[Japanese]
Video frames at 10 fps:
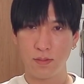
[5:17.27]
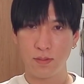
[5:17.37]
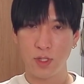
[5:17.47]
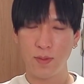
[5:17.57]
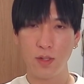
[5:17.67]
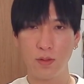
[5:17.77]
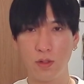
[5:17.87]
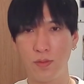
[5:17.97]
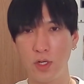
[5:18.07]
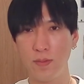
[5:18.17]
今のとこ
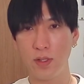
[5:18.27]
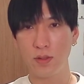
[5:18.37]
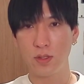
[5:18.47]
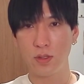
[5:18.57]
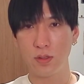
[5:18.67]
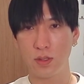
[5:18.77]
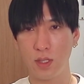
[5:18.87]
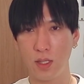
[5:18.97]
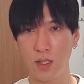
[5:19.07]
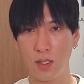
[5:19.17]
ろボリバーの中央
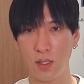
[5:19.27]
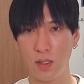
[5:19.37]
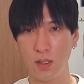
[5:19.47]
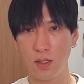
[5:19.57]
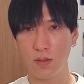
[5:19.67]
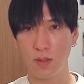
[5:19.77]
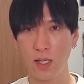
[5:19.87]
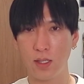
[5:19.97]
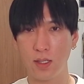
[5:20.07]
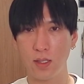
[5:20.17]
線の
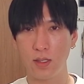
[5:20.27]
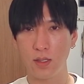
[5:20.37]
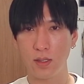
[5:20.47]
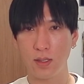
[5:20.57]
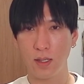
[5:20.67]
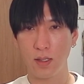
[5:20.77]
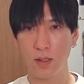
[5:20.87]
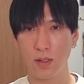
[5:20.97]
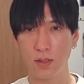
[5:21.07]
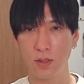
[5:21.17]
ラインに
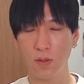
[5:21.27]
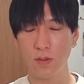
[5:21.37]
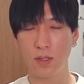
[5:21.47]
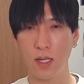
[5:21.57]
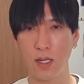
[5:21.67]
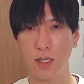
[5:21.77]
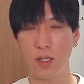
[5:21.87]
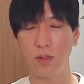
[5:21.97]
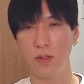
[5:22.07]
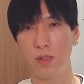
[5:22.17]
沿って上が
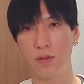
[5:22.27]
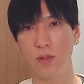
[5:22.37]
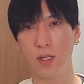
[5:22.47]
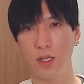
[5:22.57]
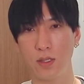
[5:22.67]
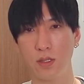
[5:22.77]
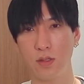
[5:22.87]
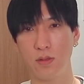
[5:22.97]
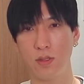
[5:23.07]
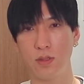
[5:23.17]
るような動き方して
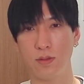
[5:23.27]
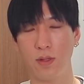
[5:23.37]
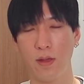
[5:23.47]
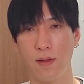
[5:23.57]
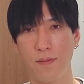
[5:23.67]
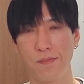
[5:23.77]
るんですよね。